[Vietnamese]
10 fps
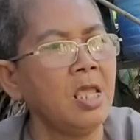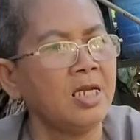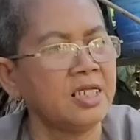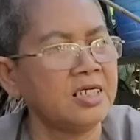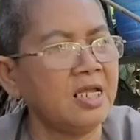
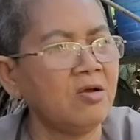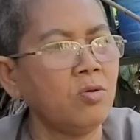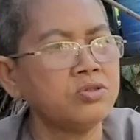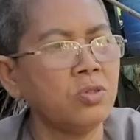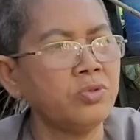thành ra
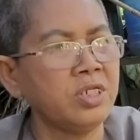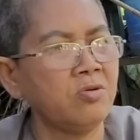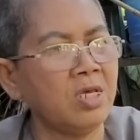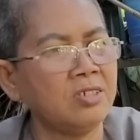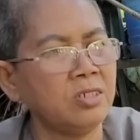cô tu
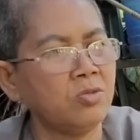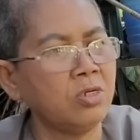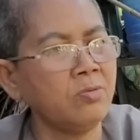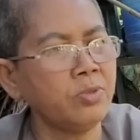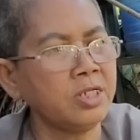nhiều đời nhiều
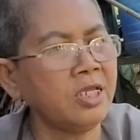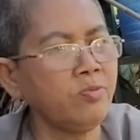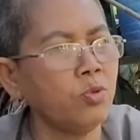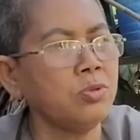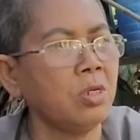cốt kiếp
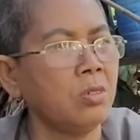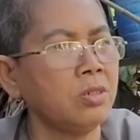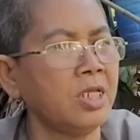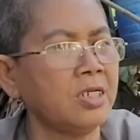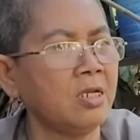của cô
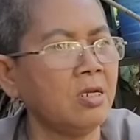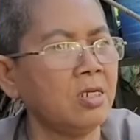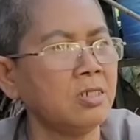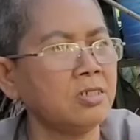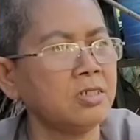thành
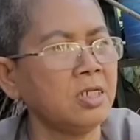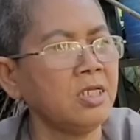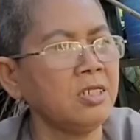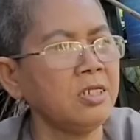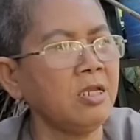ra
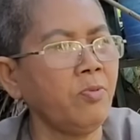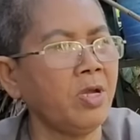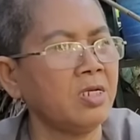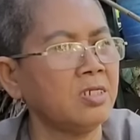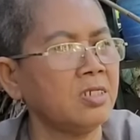cái cái
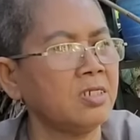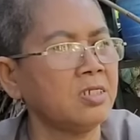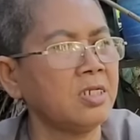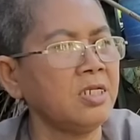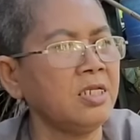phần
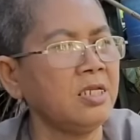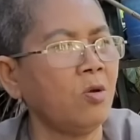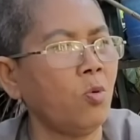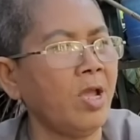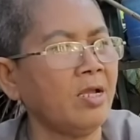cái
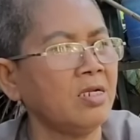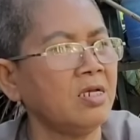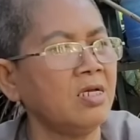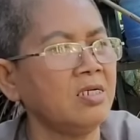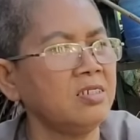hào quang
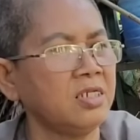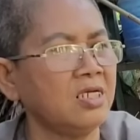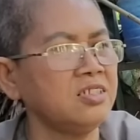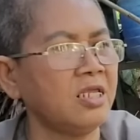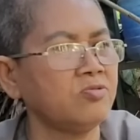đó
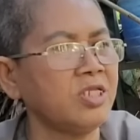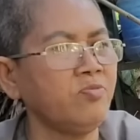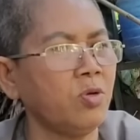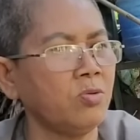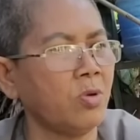dẫn theo tiếp
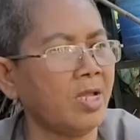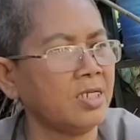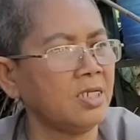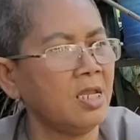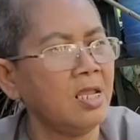cô
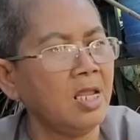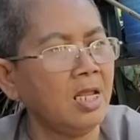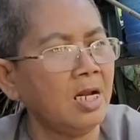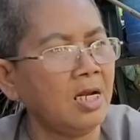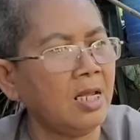hoài
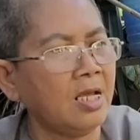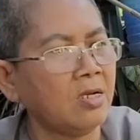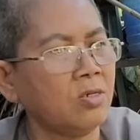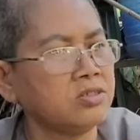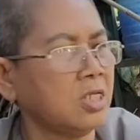là
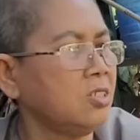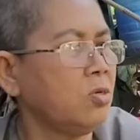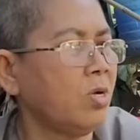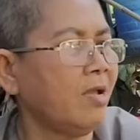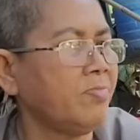tự
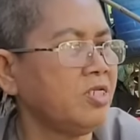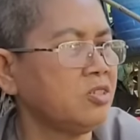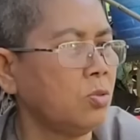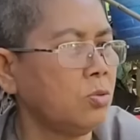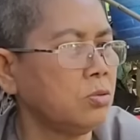cô ham đi
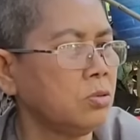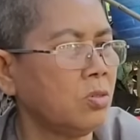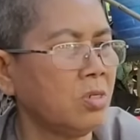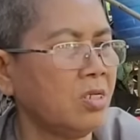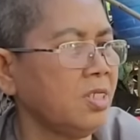tu
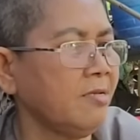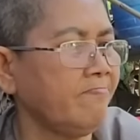cô nói